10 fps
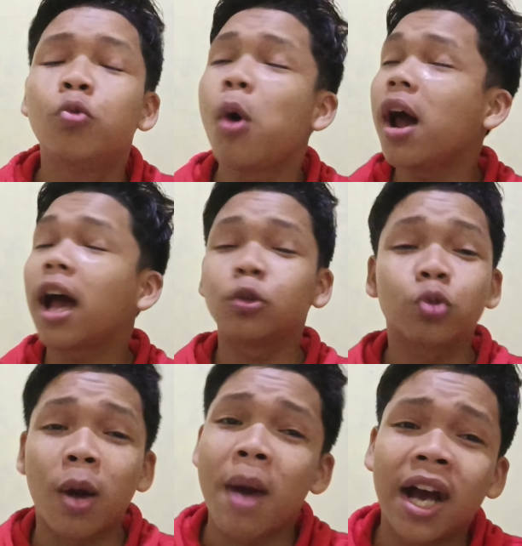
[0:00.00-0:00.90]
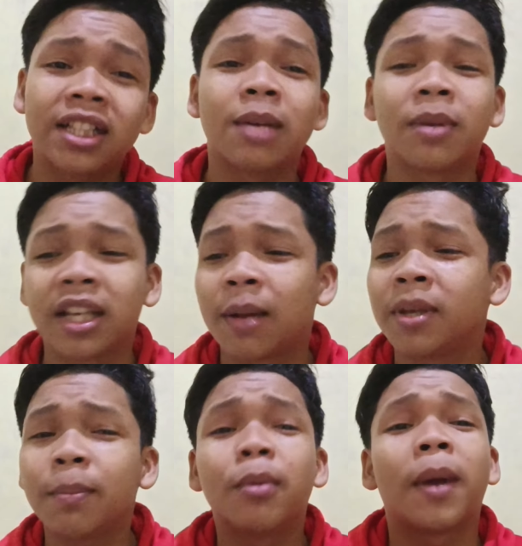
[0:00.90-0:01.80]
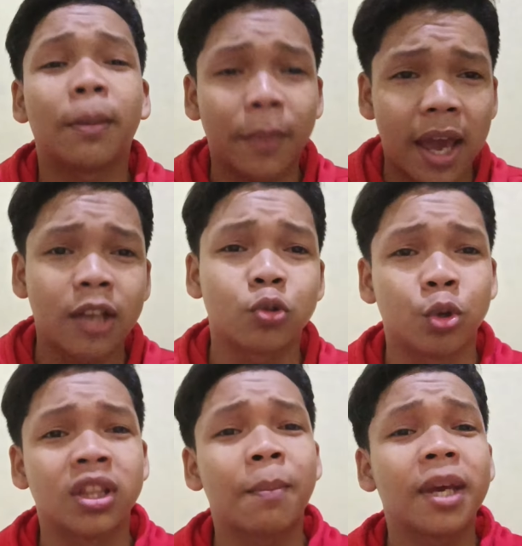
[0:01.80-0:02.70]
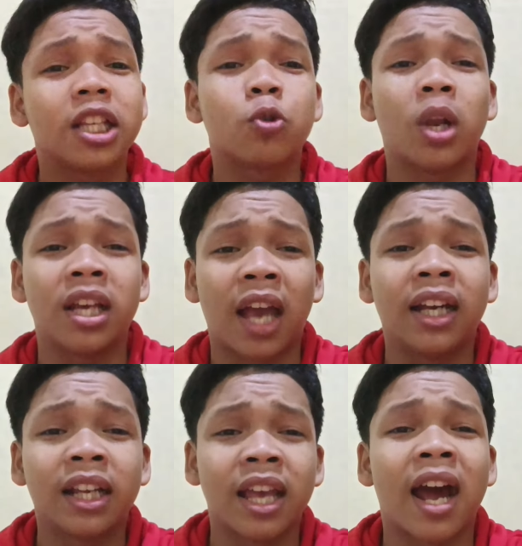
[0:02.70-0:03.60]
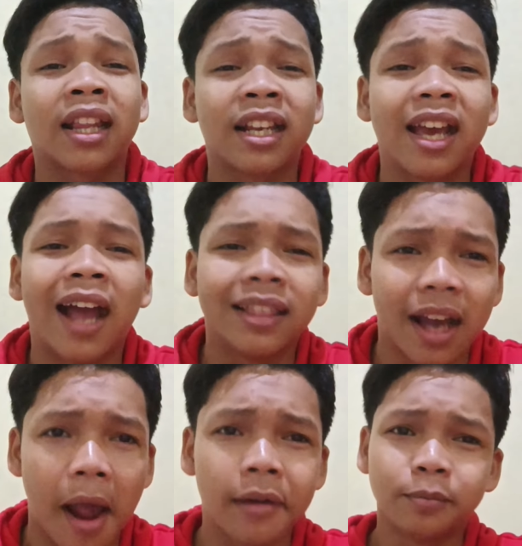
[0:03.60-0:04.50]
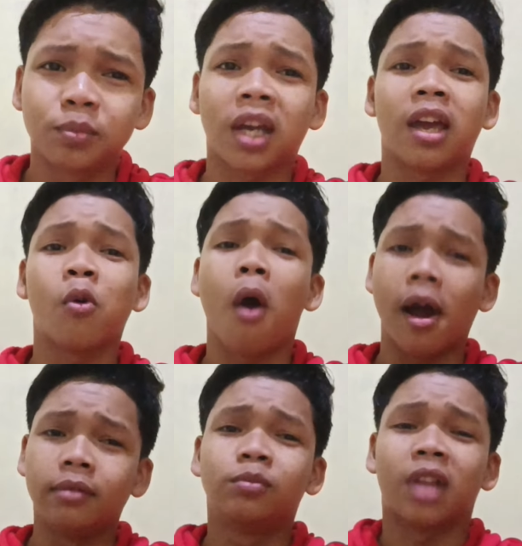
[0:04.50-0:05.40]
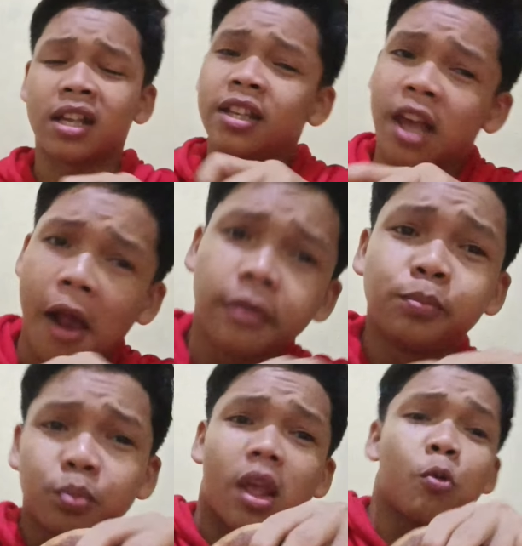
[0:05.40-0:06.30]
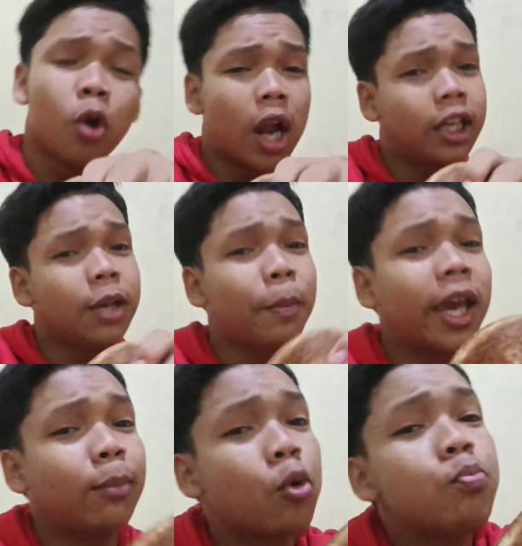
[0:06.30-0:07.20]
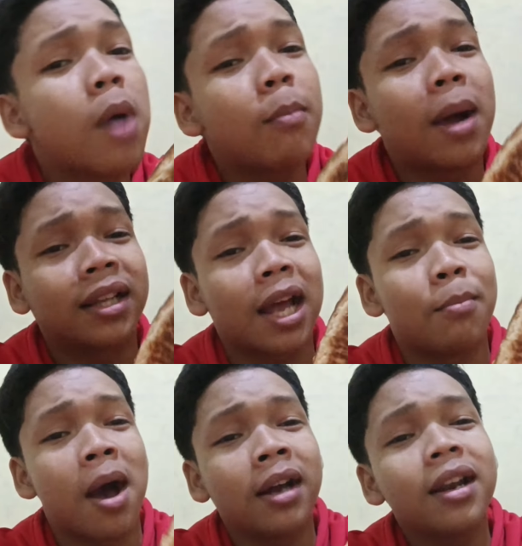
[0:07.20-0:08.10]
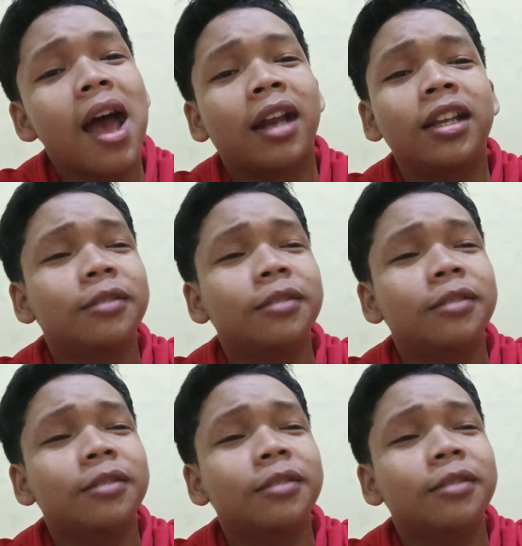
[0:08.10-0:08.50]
gue nggak suka banget sama yang namanya pemain PH coy. Tapi kecuali Kairi ya karena dia ganteng kayak gue. Nah, jadi dia gue hari ini pengen mukbang martabak nah